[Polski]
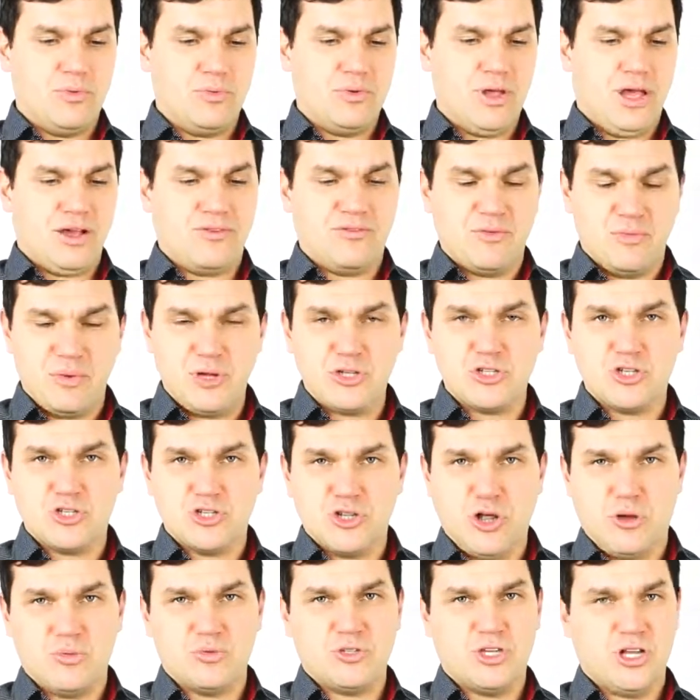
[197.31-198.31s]
jak
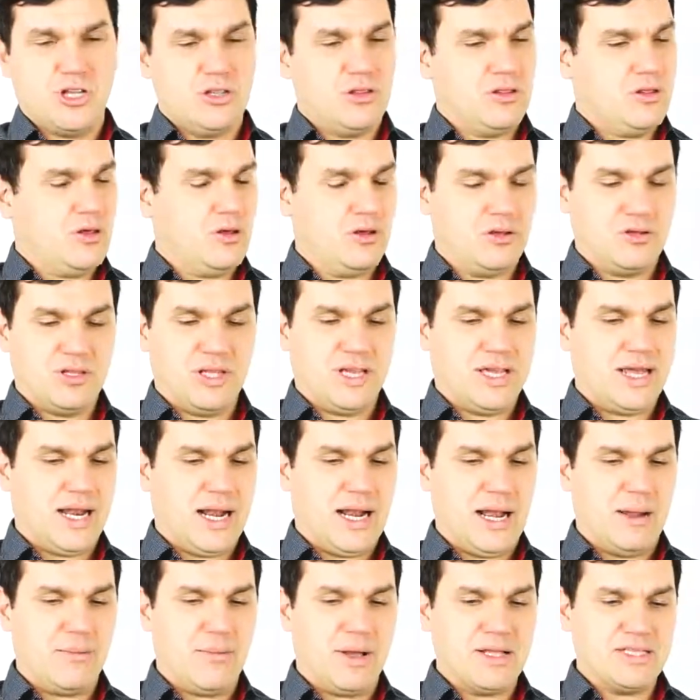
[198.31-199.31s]
wybierzesz dobrze, to tych
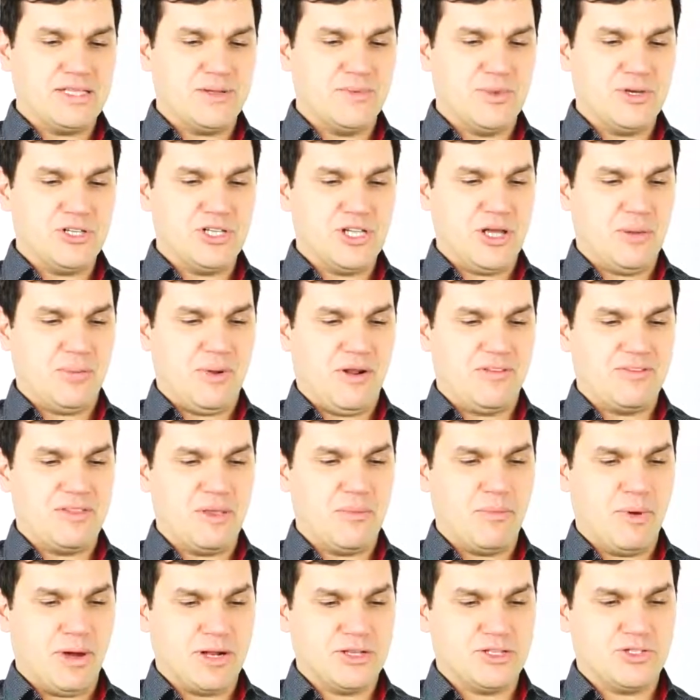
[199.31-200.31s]
reklamacji będzie
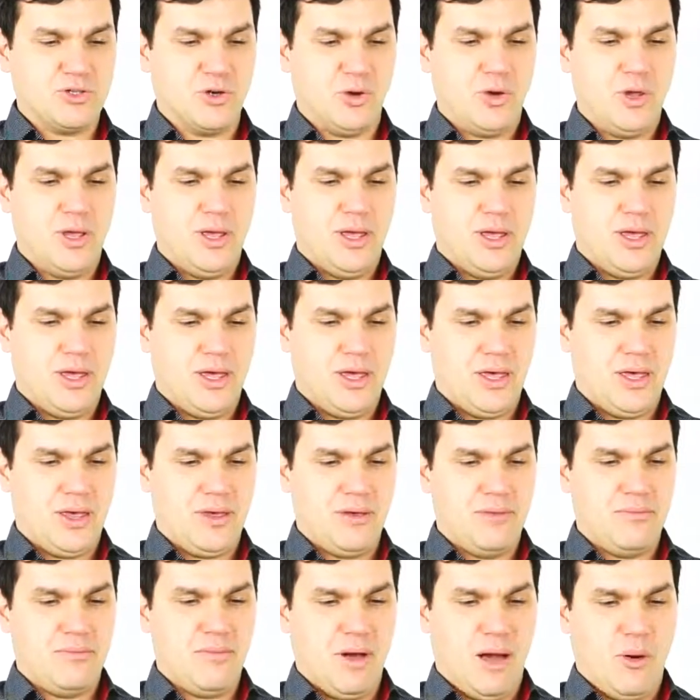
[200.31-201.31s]
naprawdę bardzo
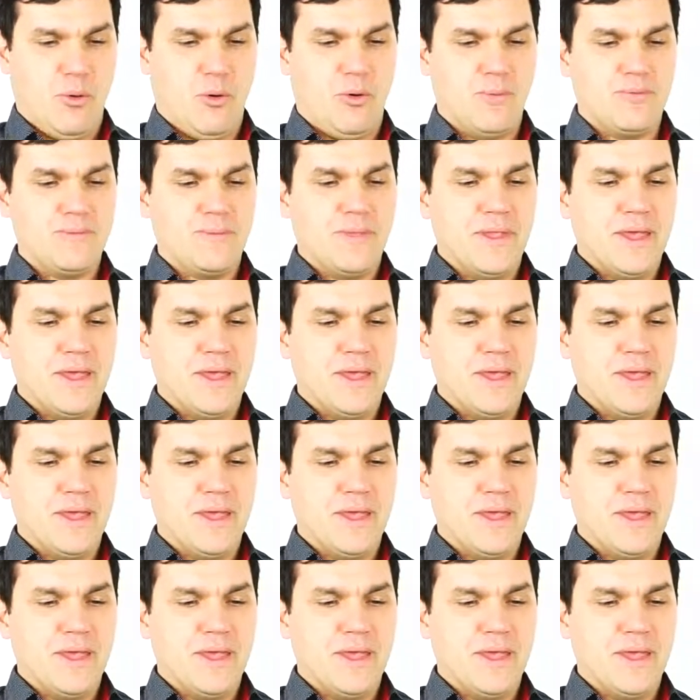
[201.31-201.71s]
e, mało.